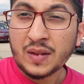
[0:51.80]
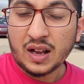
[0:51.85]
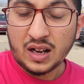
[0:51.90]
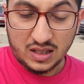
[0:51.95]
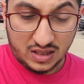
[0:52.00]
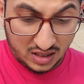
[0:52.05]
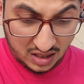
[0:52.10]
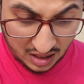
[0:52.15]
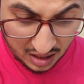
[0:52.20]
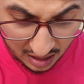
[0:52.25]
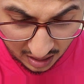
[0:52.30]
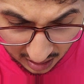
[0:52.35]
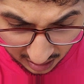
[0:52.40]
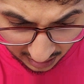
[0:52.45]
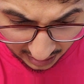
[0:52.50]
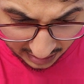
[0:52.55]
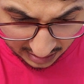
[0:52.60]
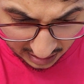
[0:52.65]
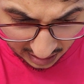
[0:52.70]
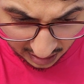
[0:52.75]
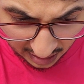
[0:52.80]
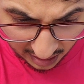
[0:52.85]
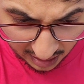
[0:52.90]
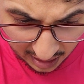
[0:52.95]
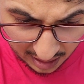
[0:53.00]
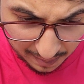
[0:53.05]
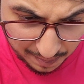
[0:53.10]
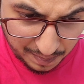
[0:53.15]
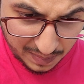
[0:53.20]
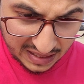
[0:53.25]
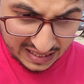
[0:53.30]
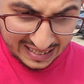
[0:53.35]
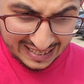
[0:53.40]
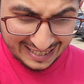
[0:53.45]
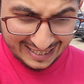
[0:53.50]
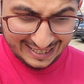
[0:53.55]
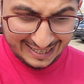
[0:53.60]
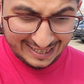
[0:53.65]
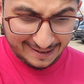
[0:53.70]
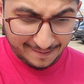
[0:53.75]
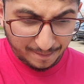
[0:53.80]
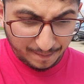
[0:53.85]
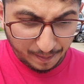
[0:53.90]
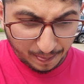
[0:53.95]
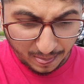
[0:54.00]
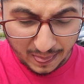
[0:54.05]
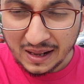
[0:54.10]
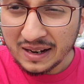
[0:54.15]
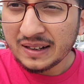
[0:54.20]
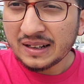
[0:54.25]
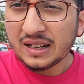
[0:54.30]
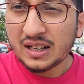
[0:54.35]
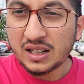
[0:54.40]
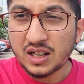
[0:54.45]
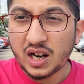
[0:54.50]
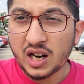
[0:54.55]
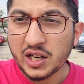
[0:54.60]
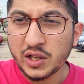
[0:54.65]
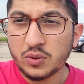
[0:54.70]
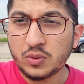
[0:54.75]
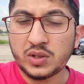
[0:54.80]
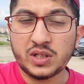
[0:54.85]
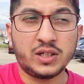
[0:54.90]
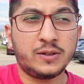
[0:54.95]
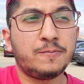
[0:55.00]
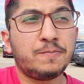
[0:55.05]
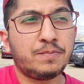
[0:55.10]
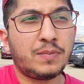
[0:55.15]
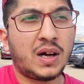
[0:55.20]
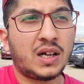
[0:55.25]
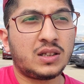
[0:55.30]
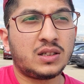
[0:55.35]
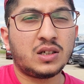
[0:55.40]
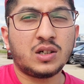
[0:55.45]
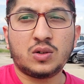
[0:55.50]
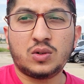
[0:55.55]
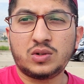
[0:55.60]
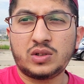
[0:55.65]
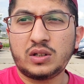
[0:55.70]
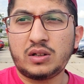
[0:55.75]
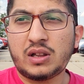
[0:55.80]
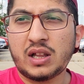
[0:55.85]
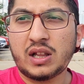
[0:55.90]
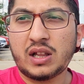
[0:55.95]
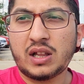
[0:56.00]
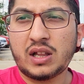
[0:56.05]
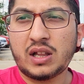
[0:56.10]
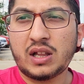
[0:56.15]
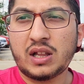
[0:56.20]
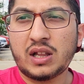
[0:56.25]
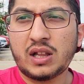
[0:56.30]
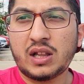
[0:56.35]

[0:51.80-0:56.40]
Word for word: अच्छा ऐसा है अभी गाड़ियों की बात करूँ तो देखिए मैं